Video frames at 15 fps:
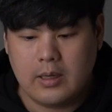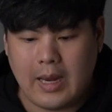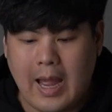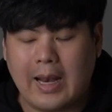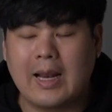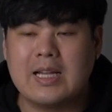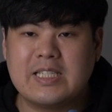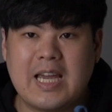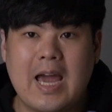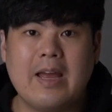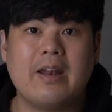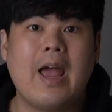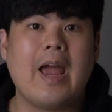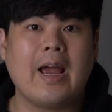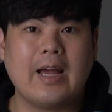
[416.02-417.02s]
การกระจาย
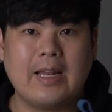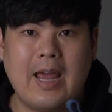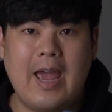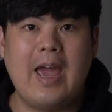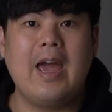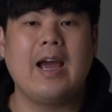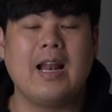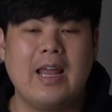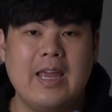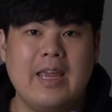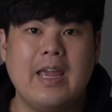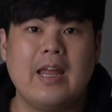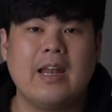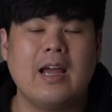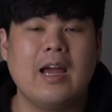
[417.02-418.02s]
แรงกระแทก อะไร
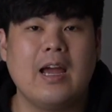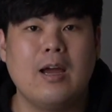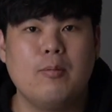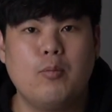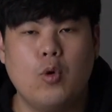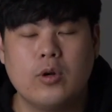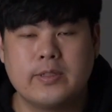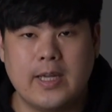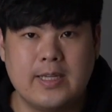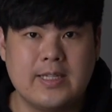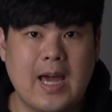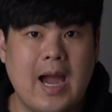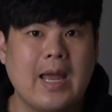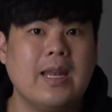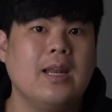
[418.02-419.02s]
เงี้ยนะฮะ พวก
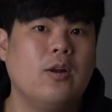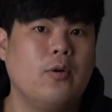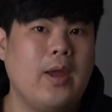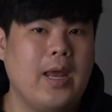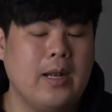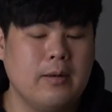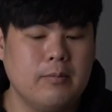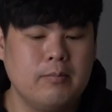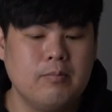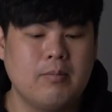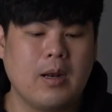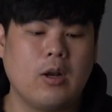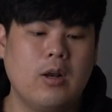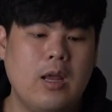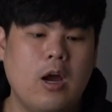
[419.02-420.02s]
สาย ๆ ที่เราเห็น
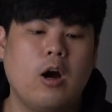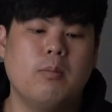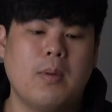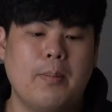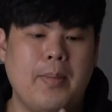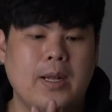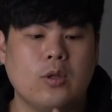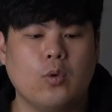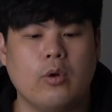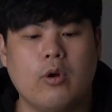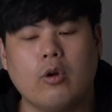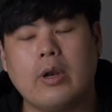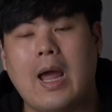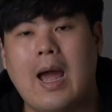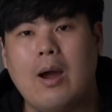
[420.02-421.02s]
มันก็เลยออกมาเป็นตัวร
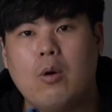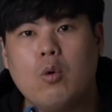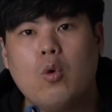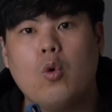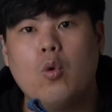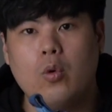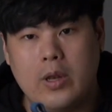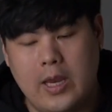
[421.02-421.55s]
องเท้าคู่